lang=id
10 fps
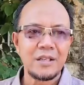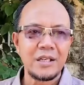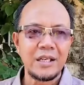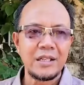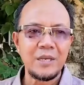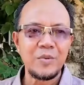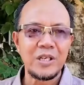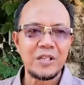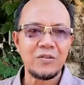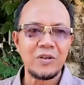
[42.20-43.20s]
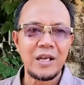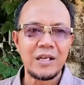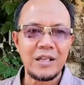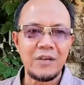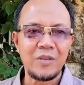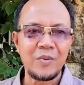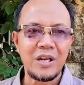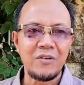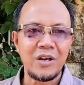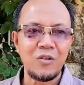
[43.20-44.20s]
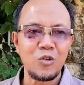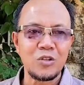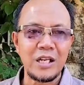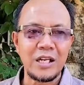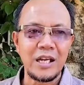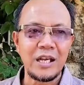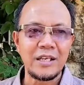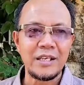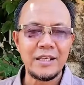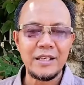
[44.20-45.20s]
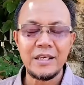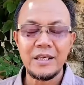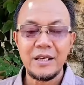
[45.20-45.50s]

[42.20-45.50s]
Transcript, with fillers: Ternyata begitu lagi tawar-menawar untuk jalan kaki,